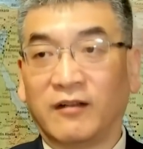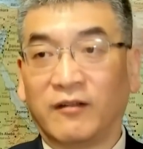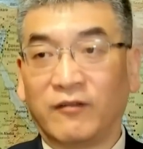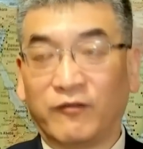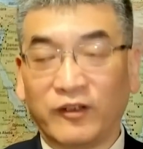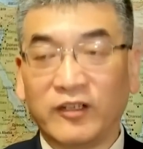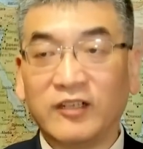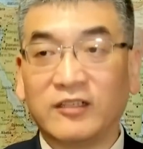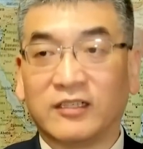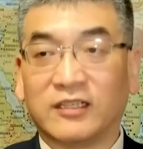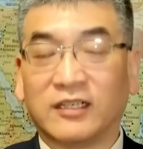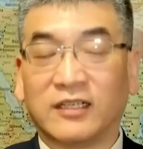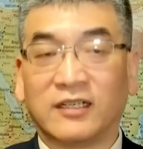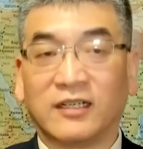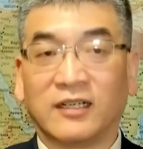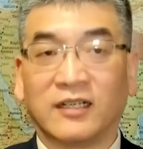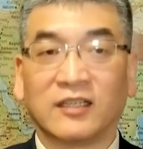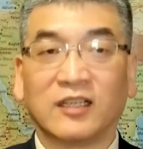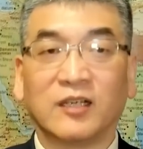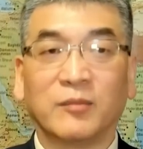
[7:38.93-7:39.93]
风格
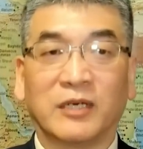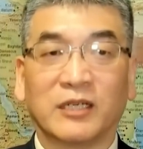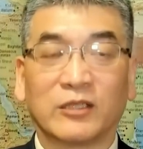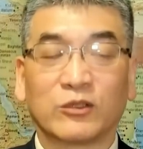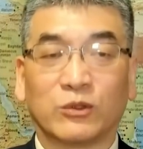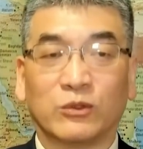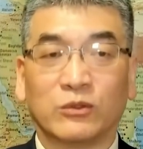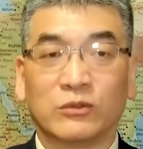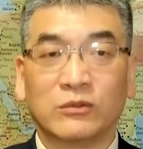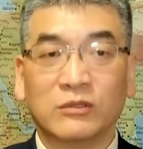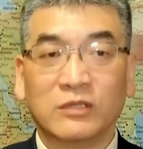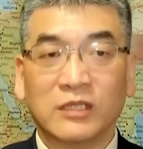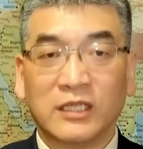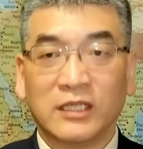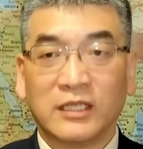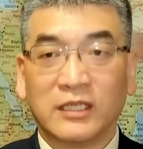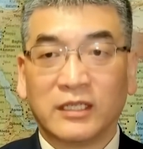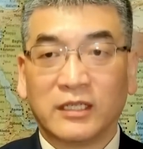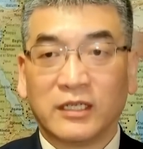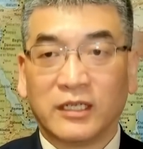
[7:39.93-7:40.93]
啊，那么从，
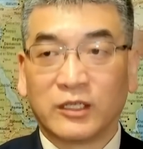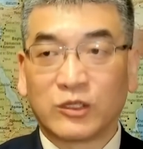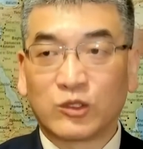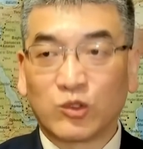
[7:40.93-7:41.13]
呃，